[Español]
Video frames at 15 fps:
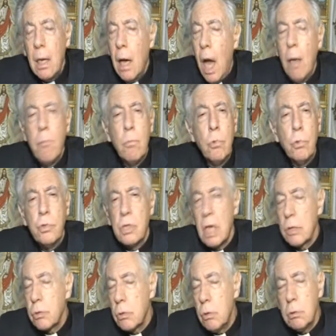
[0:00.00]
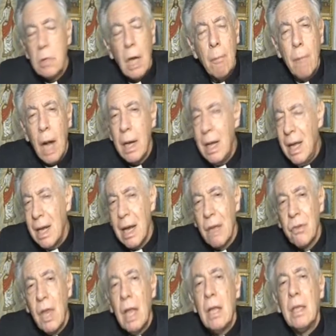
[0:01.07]
Hay muchas otras maneras
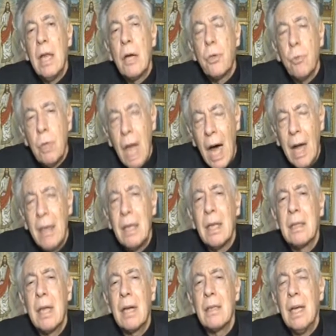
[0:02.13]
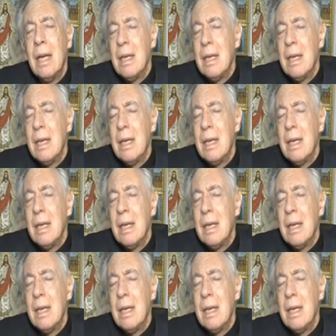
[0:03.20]
de ayudar y estar